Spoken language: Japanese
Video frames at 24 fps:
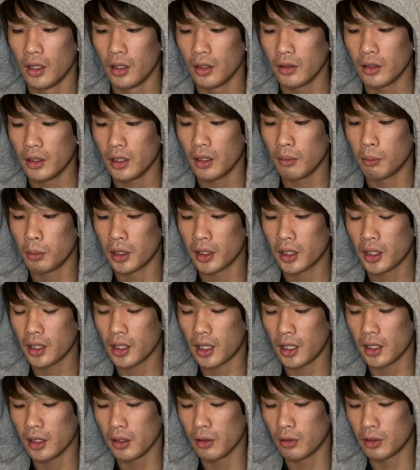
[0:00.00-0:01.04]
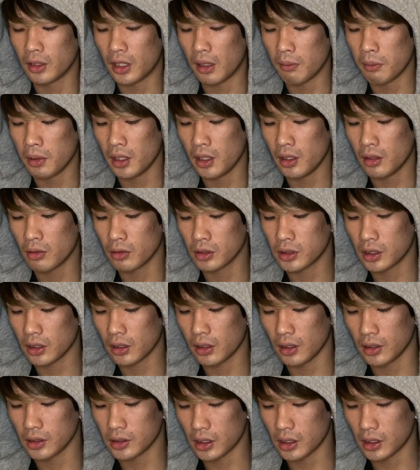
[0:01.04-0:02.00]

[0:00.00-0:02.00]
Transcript: けでまあ光を波として計